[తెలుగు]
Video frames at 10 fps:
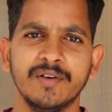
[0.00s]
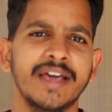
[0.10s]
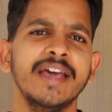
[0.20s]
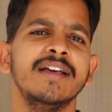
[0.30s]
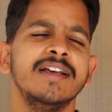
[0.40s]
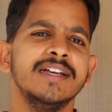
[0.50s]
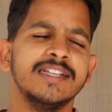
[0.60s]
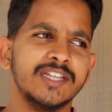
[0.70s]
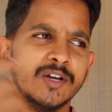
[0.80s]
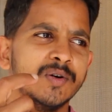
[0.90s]
ఓకే
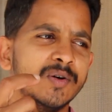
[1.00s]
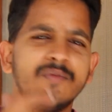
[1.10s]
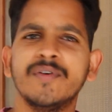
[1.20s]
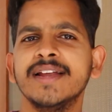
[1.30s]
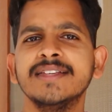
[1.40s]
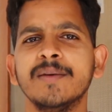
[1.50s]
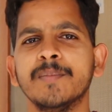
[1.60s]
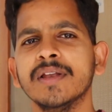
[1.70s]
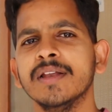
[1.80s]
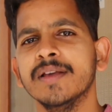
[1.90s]
సో ఫర్
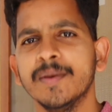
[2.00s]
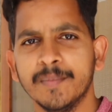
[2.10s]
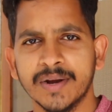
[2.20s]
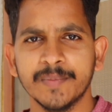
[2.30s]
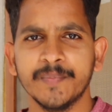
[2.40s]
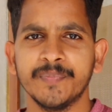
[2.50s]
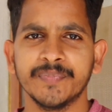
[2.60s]
ఎగ్జాంపుల్ మనం